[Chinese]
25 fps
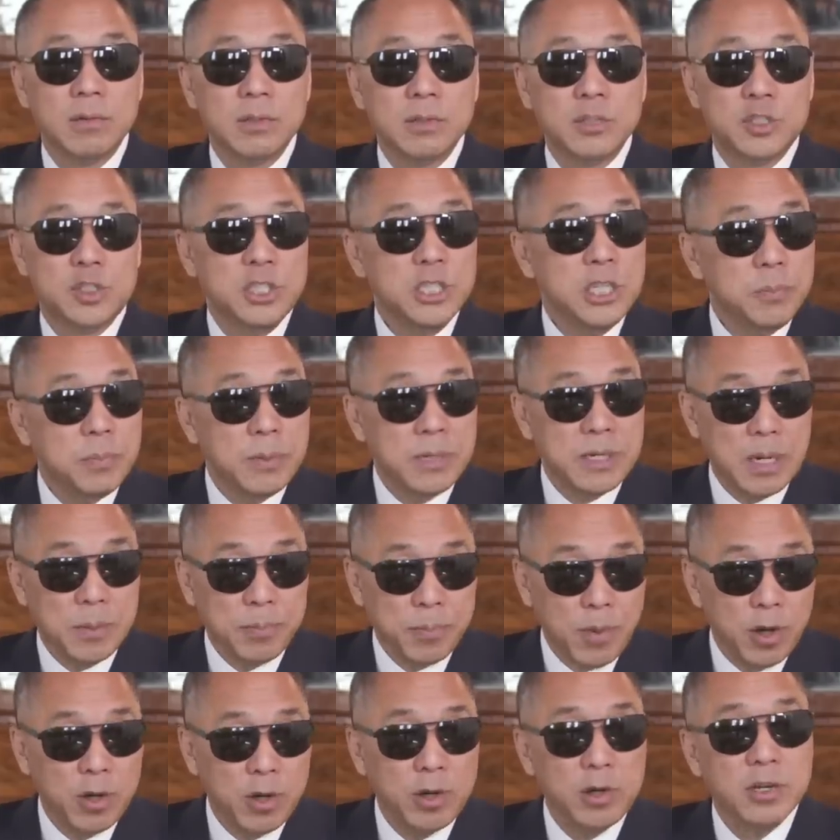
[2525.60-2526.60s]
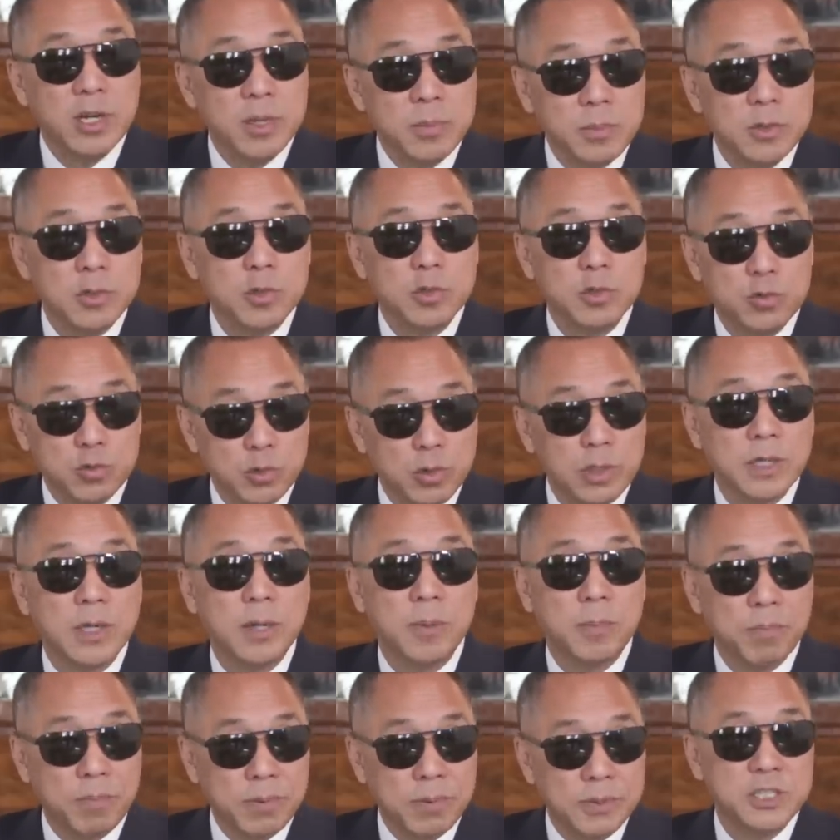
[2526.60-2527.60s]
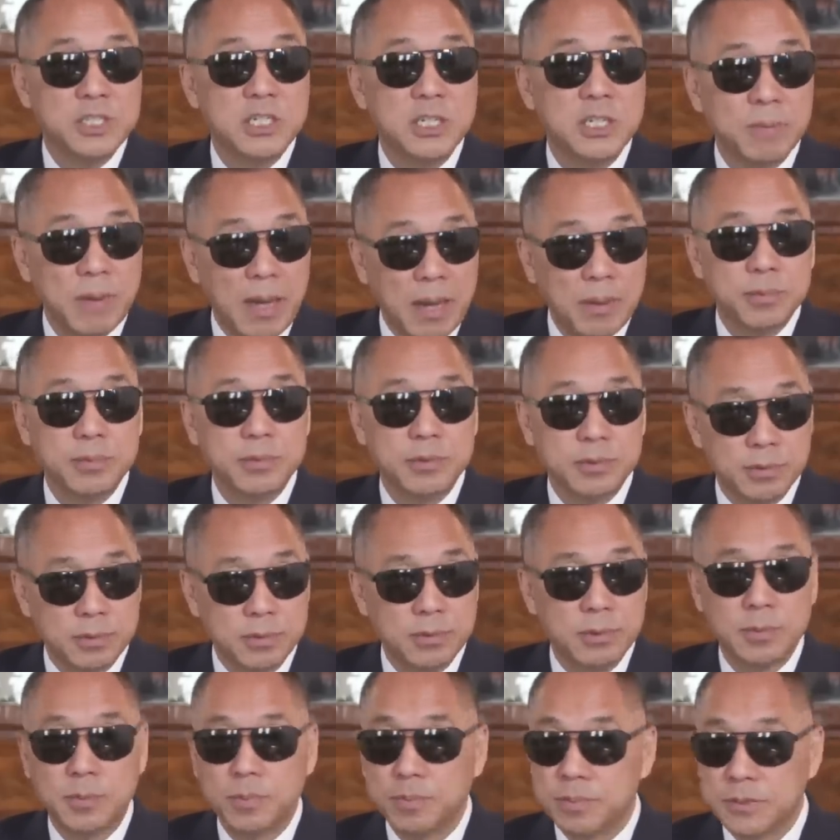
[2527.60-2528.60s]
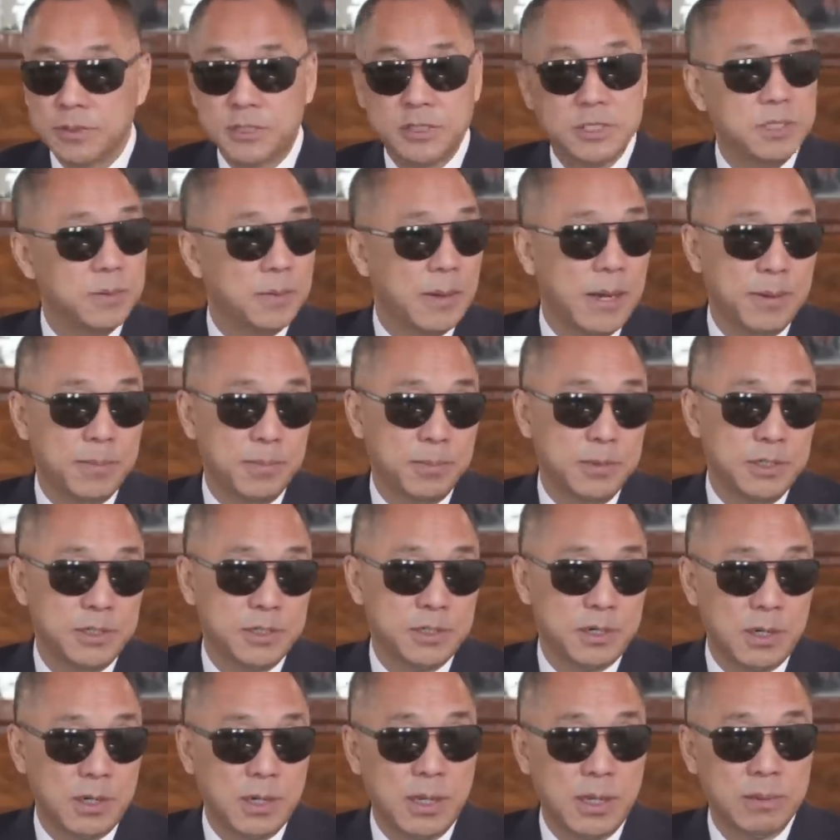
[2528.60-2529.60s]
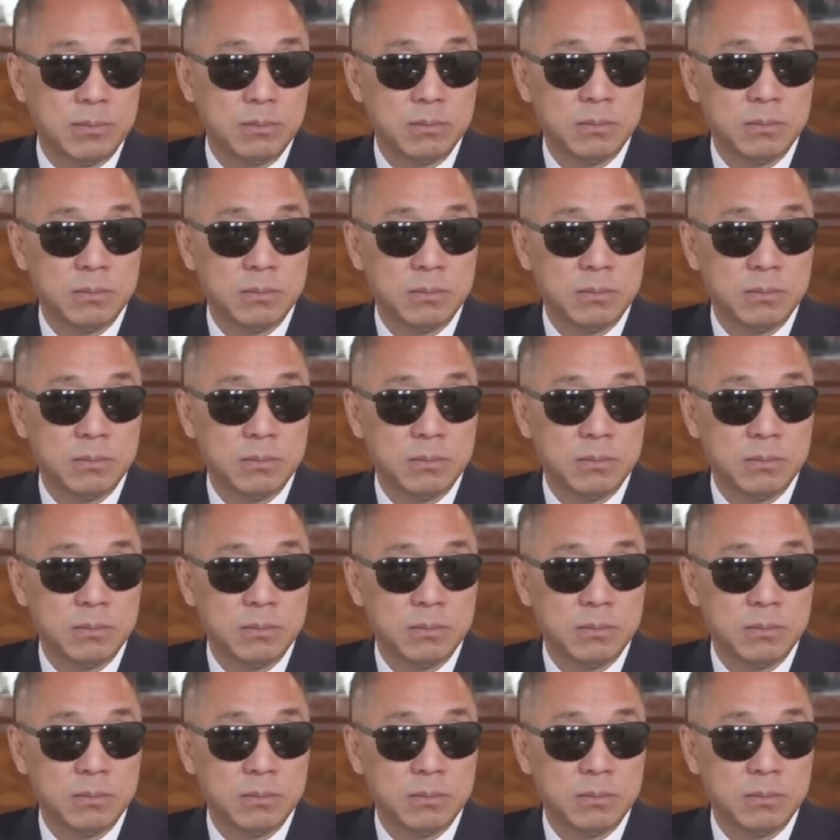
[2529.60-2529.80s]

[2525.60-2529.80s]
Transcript: 基本上爆料革命都说的不七八不九七八不离十了，